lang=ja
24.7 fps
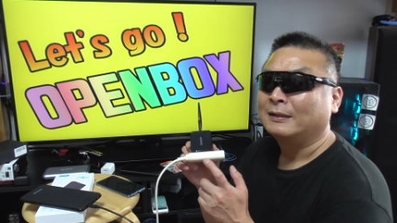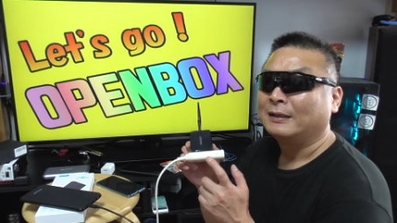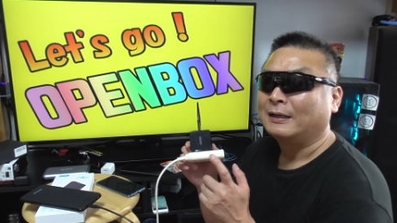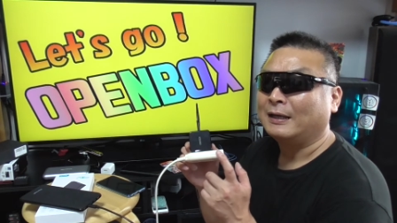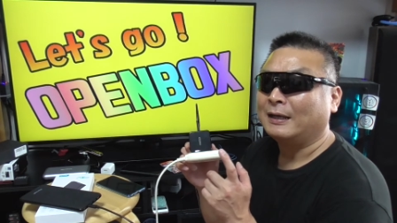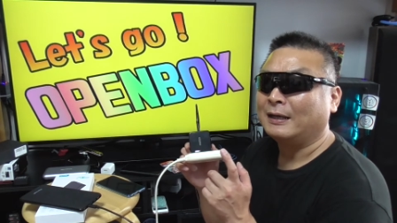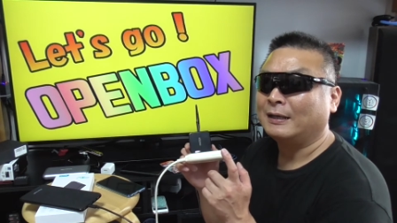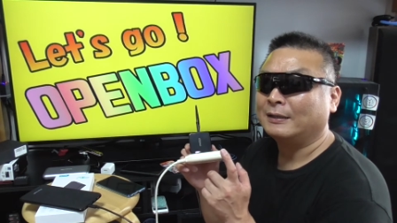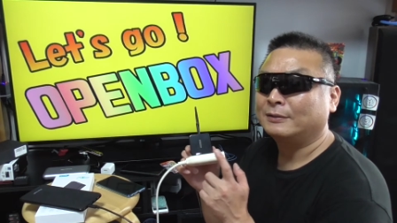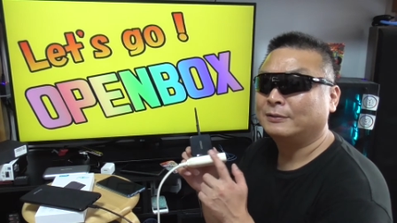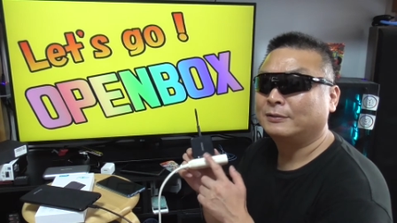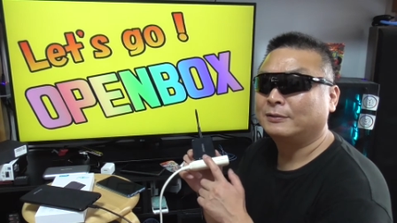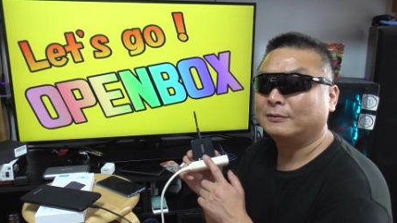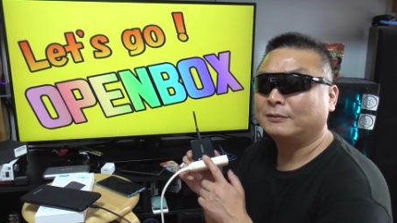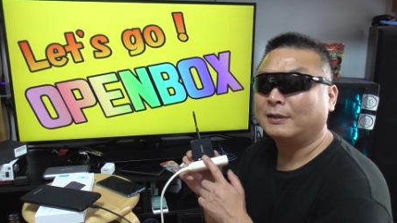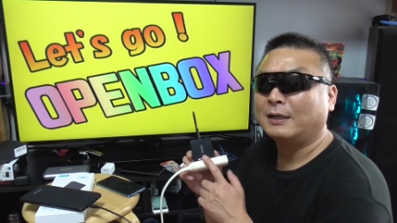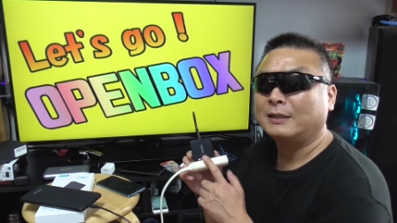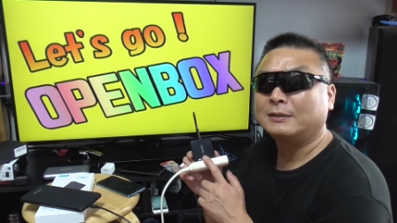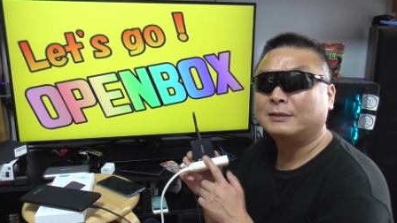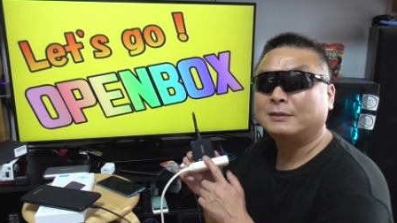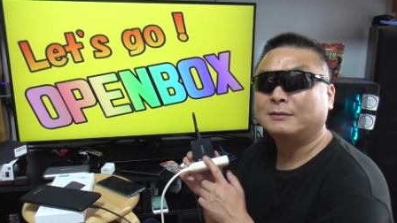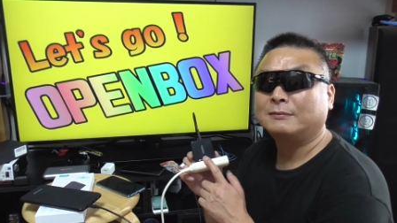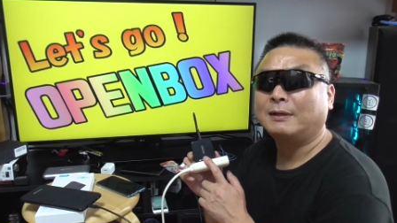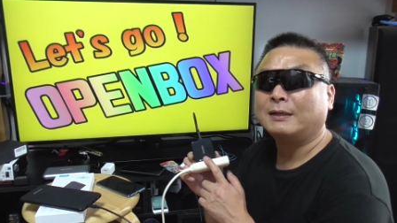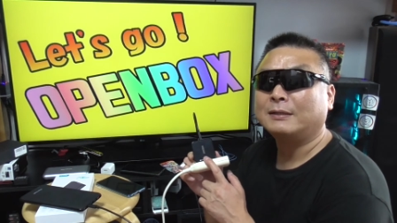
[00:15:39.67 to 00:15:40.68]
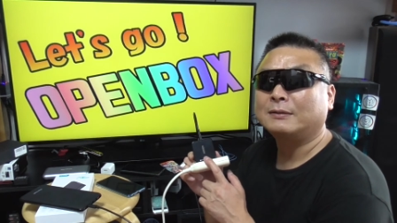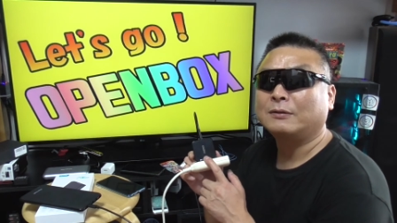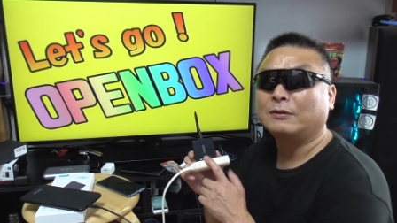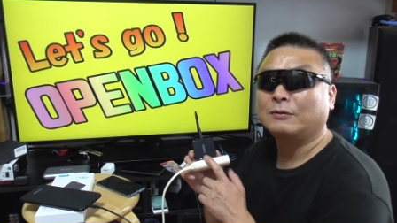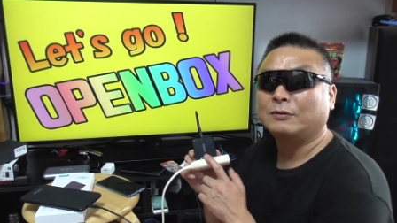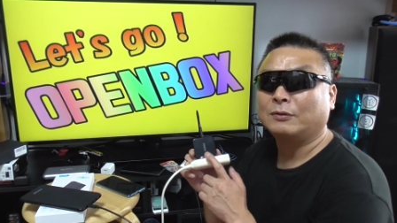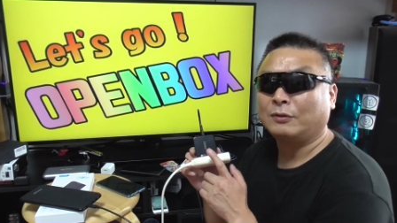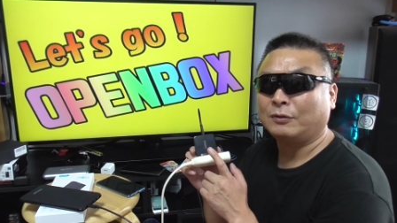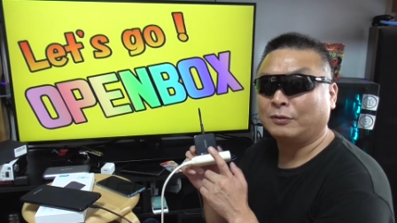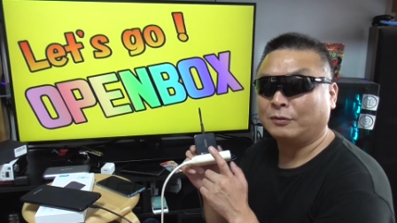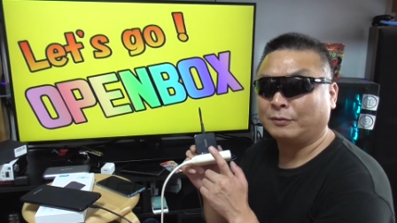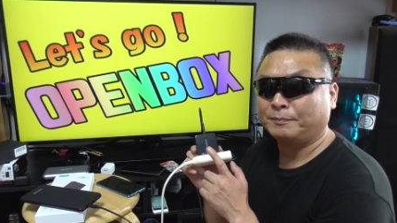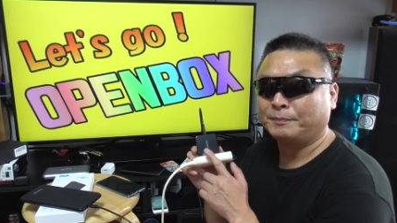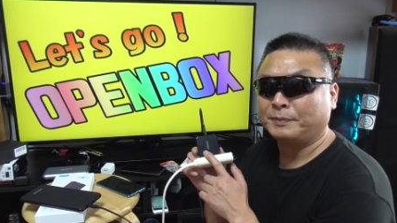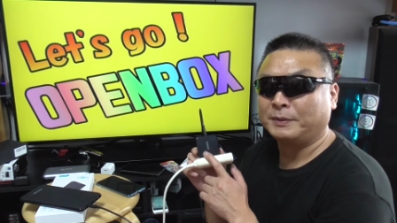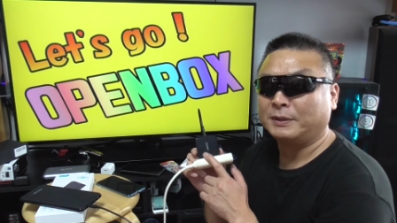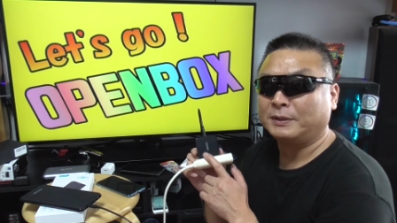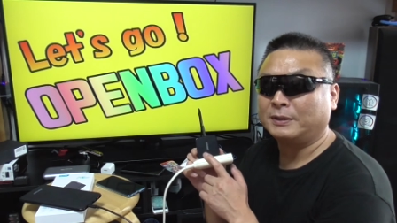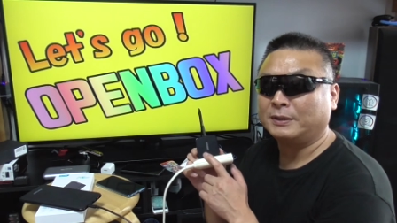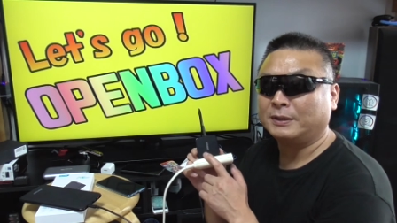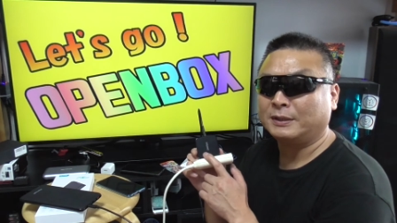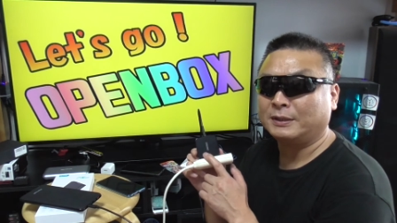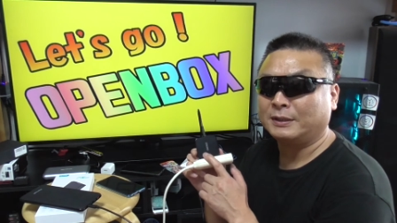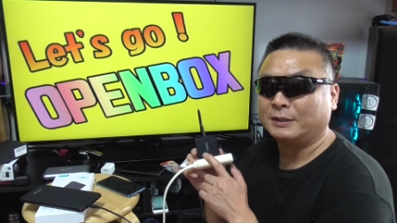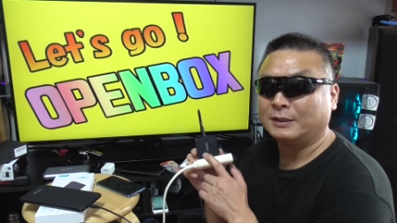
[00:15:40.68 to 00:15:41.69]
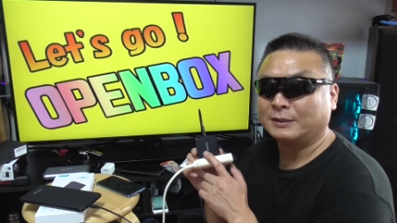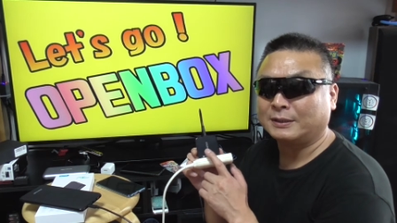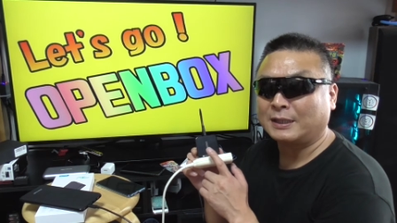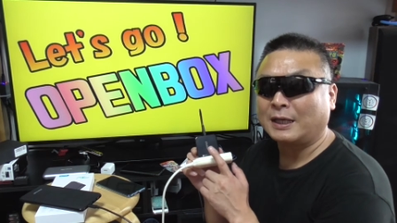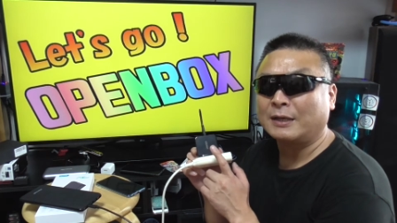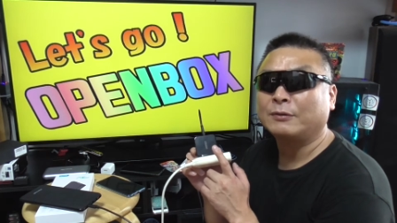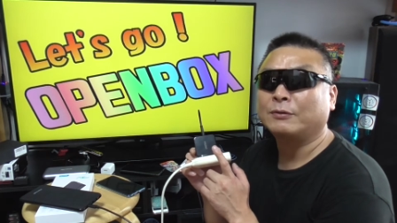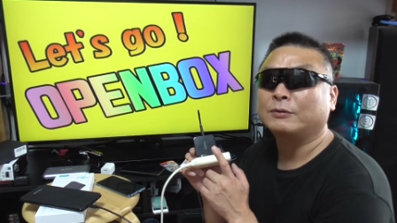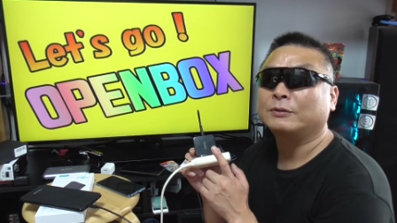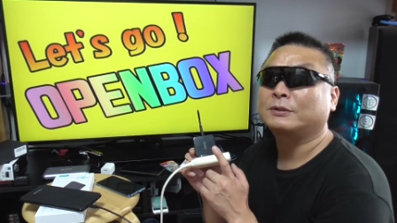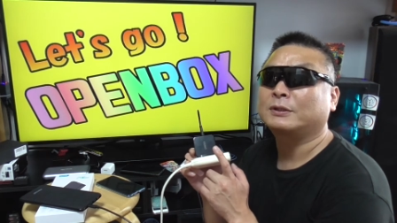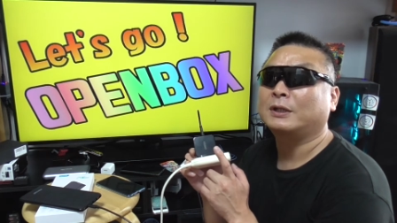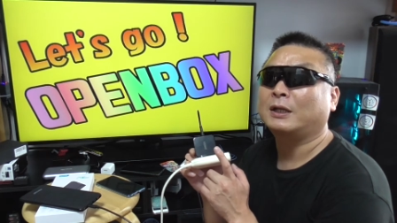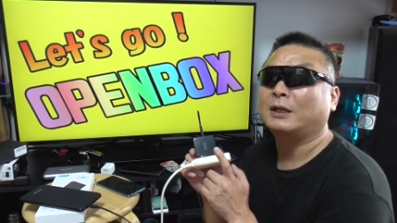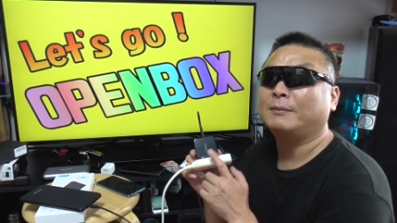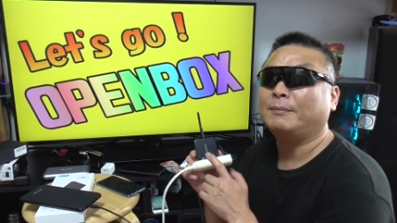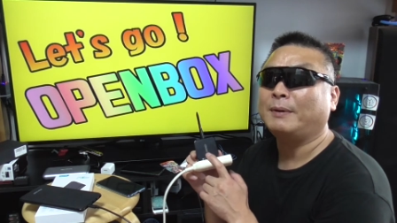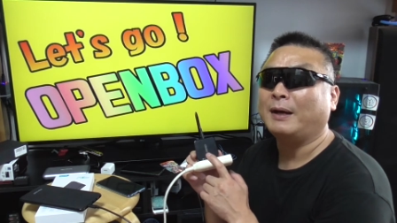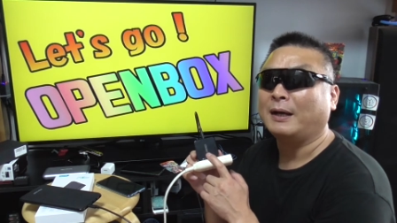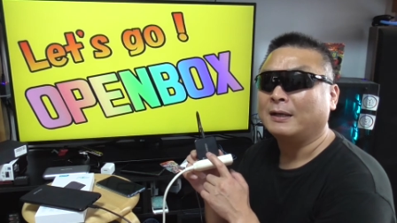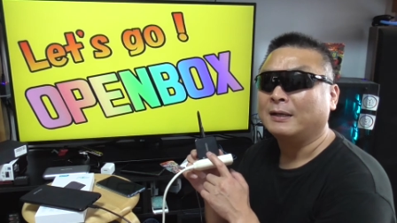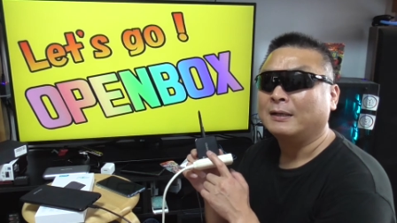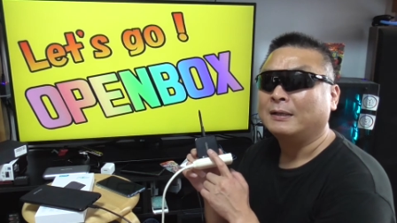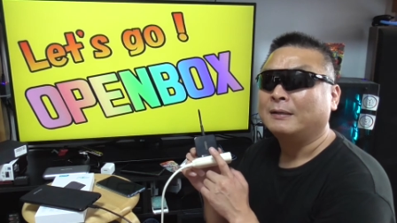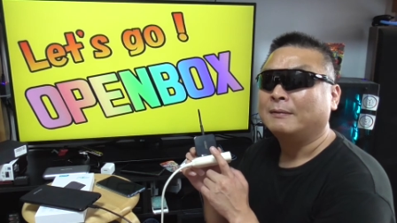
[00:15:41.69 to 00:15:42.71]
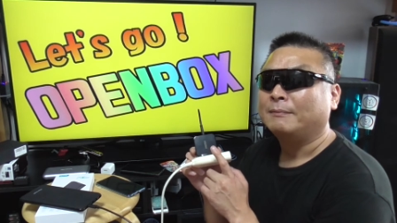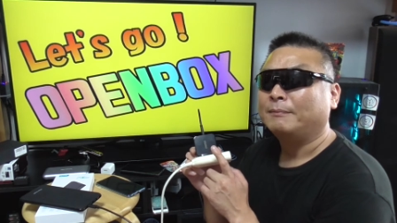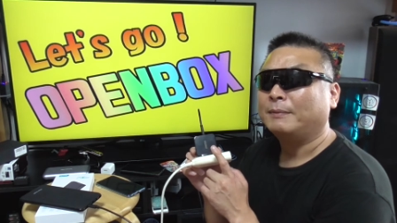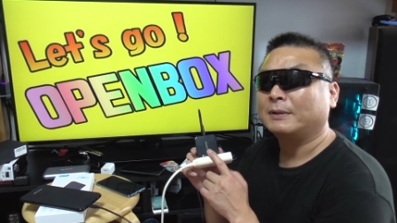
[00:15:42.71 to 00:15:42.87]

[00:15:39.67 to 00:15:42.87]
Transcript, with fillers: あ 18W の PD に対応していれば、